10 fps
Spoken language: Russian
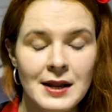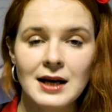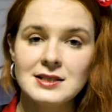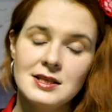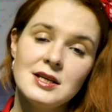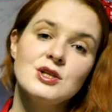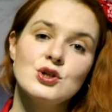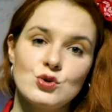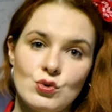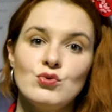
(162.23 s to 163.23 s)
а с ней и
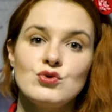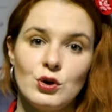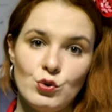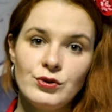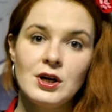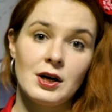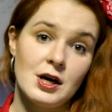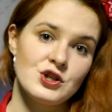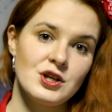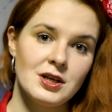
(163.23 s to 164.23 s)
сезон установки
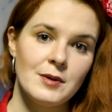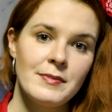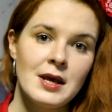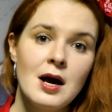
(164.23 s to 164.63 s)
ограждений.